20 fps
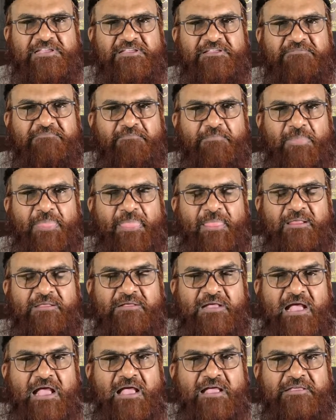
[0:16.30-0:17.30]
हैं
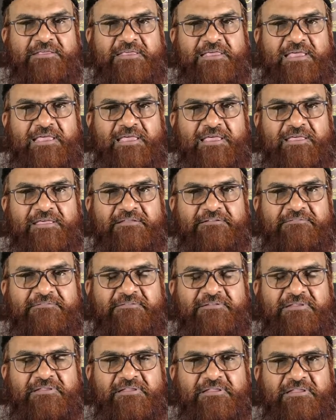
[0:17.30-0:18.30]
कहाँ के हैं
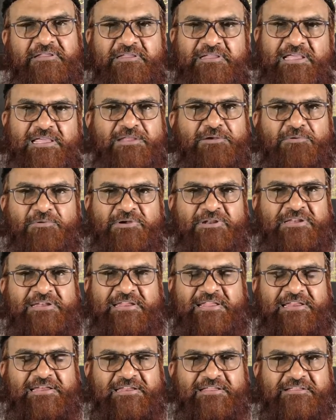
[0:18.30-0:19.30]
ये इन्होंने
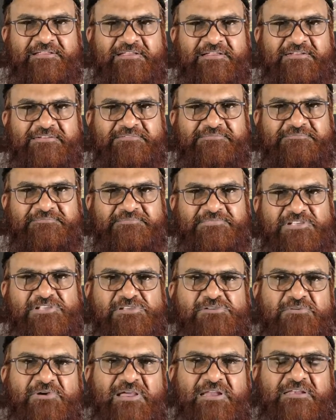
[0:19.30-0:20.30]
नहीं लिखा
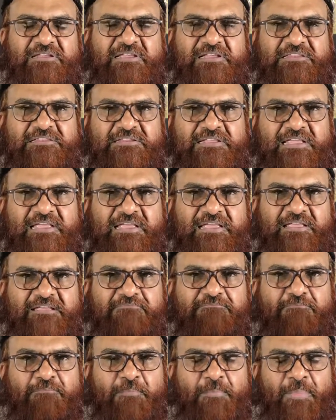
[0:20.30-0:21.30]
सवाल करते हैं
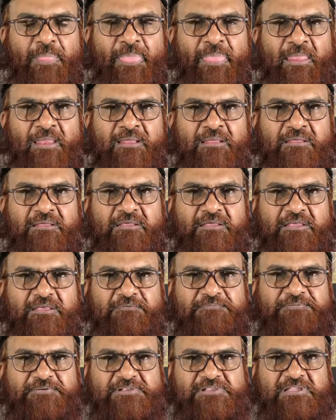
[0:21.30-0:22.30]
कि
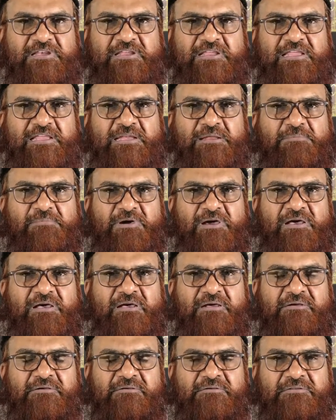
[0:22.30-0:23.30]
फजर की नमा
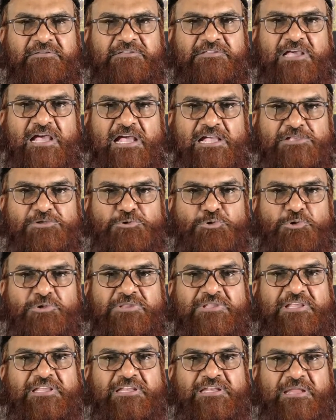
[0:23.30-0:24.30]
तहजद
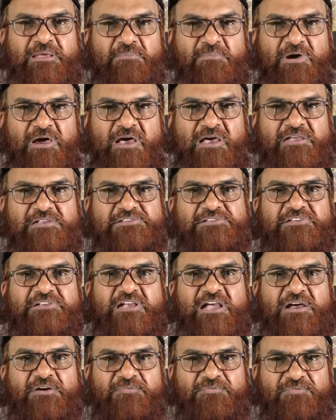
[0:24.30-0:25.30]
की नमाज
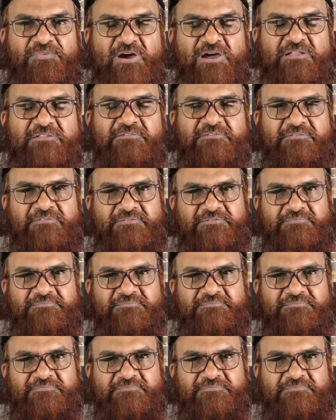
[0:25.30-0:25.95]
का वक्त